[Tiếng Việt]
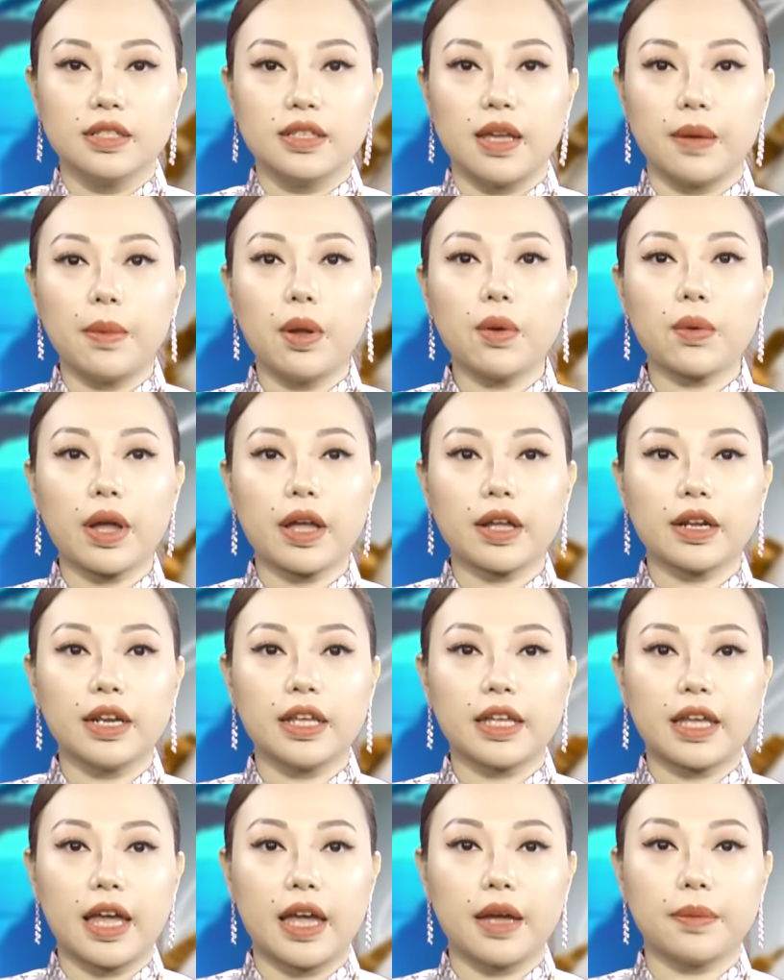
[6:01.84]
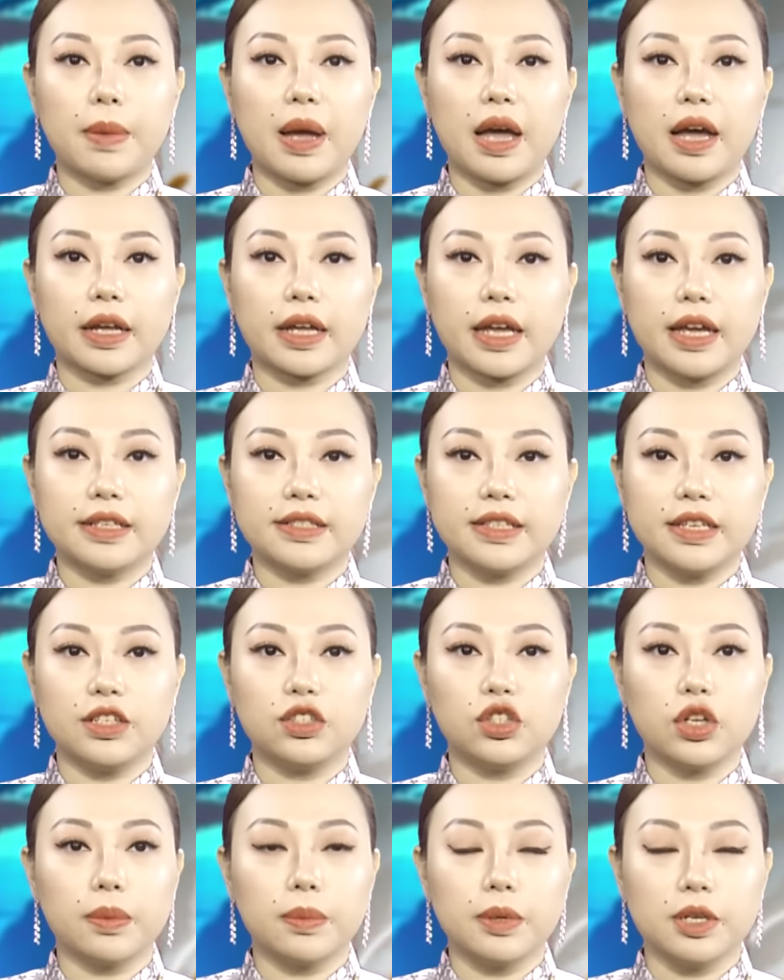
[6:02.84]
Giám đốc Anglicare bà
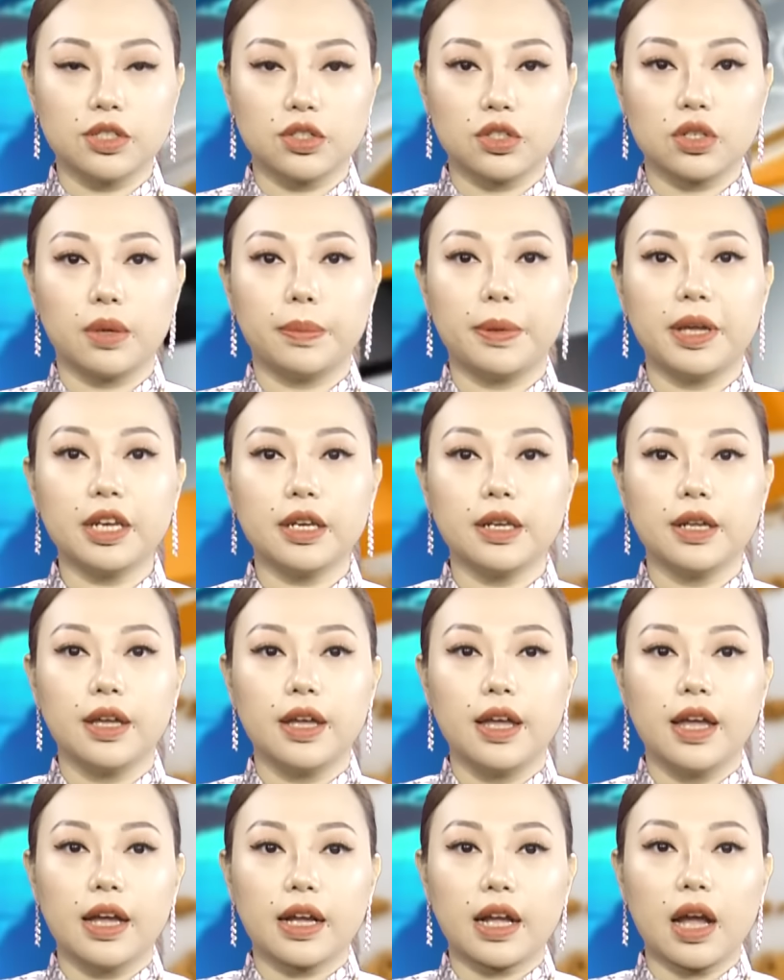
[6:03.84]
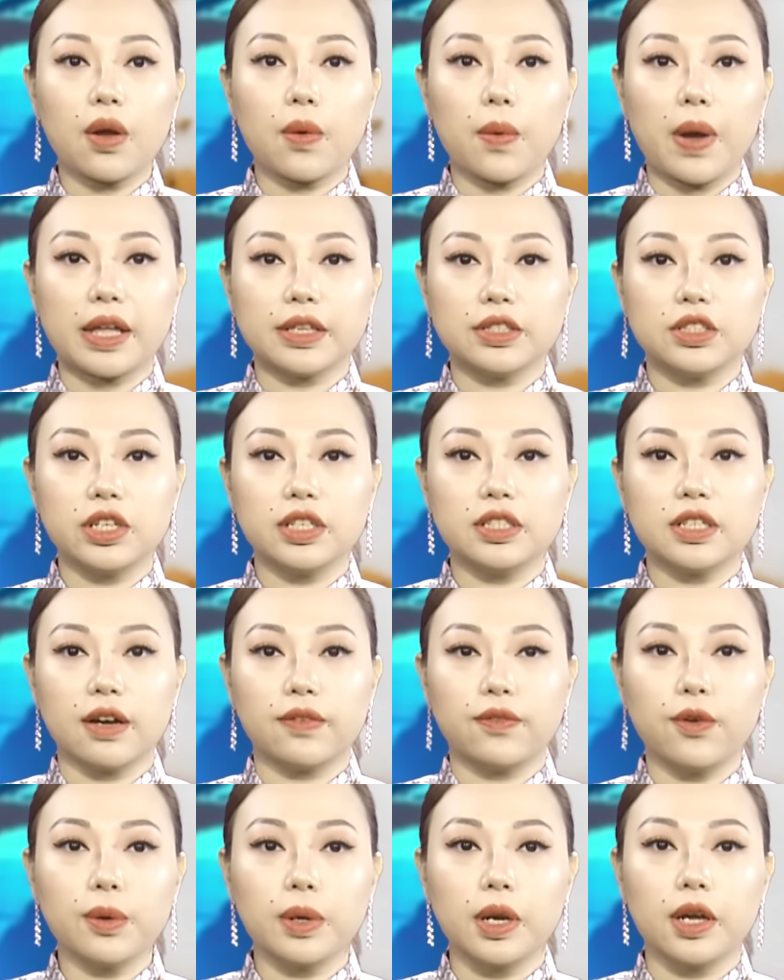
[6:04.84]
Casey Chambers cho biết, các khoản chi
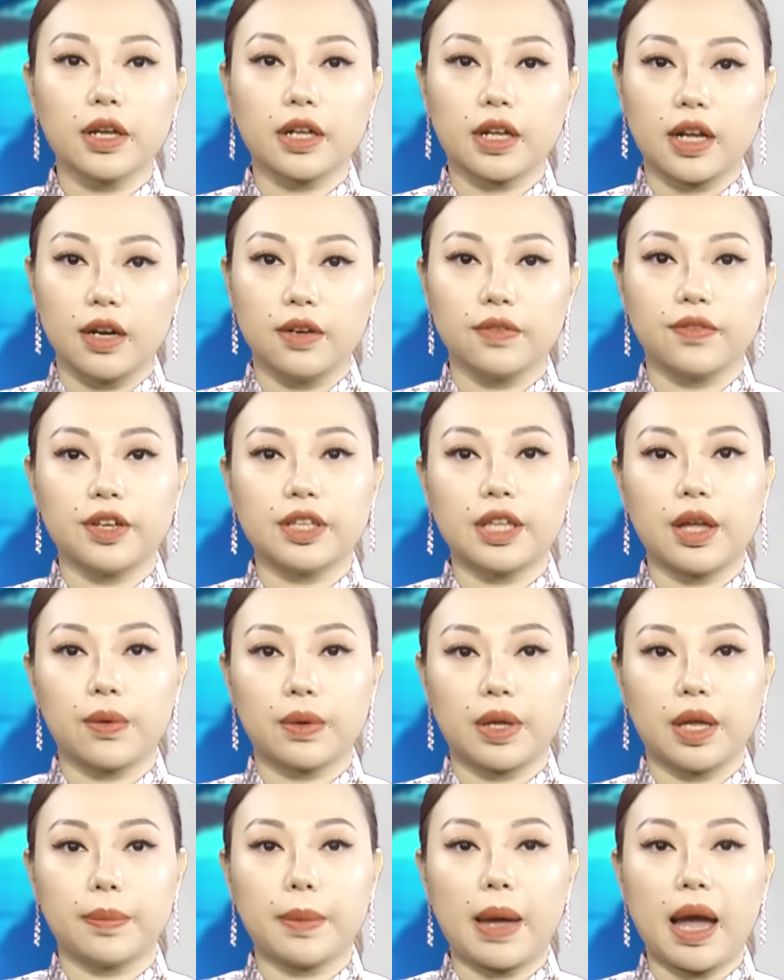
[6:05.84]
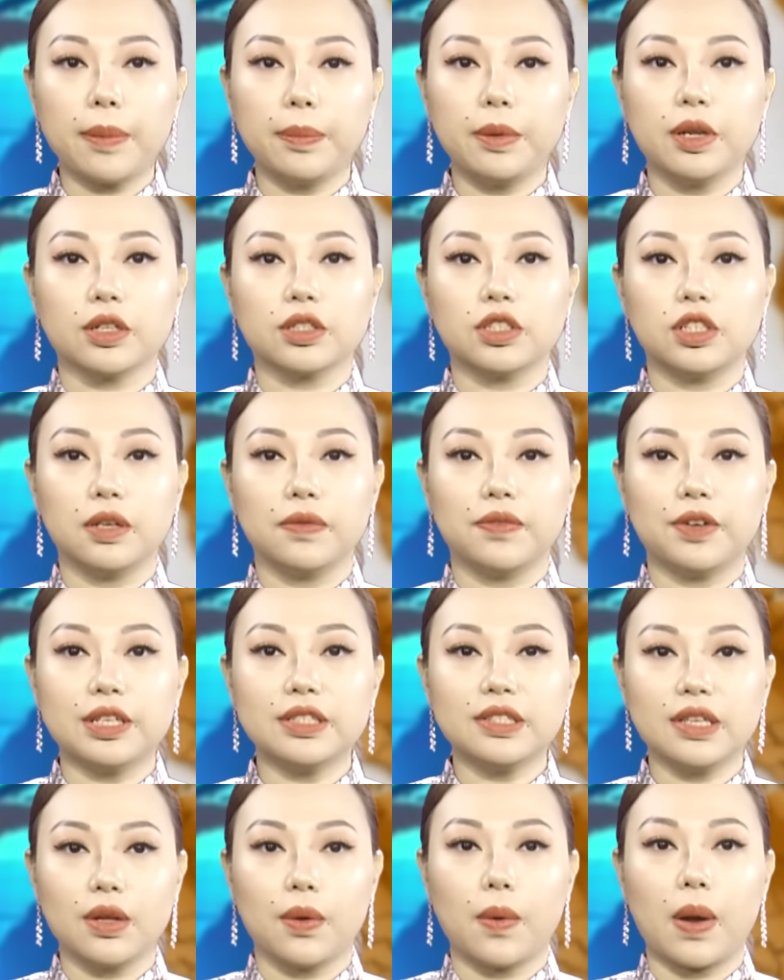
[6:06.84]
trả phúc lợi cần phải theo kịp áp lực chi
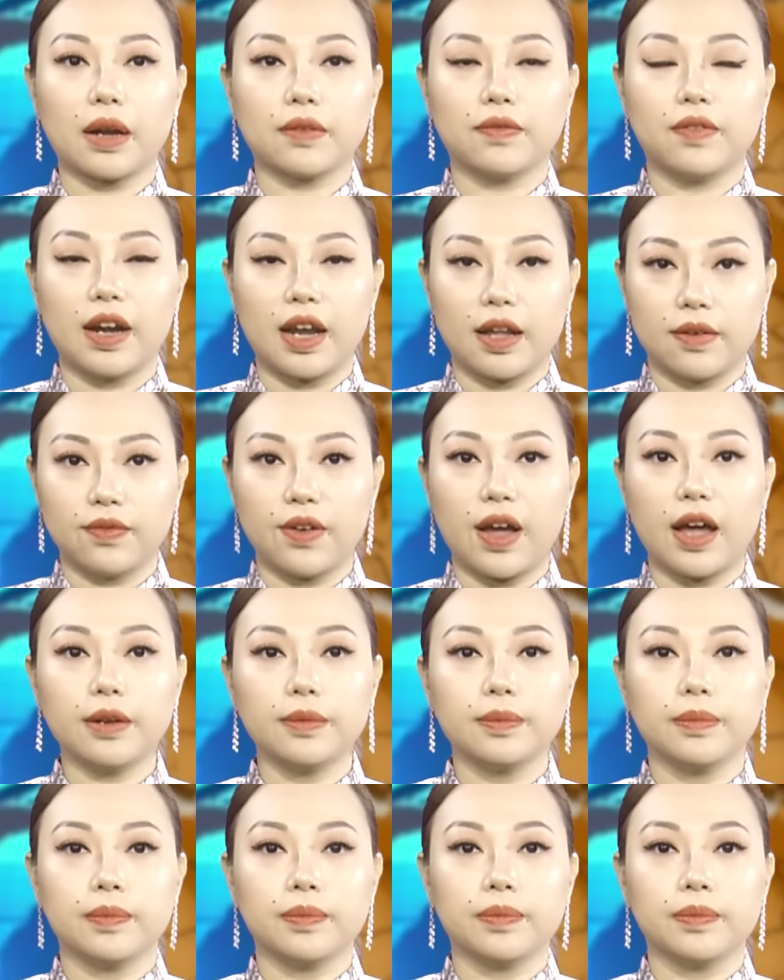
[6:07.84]
phí sinh hoạt và lạm phát.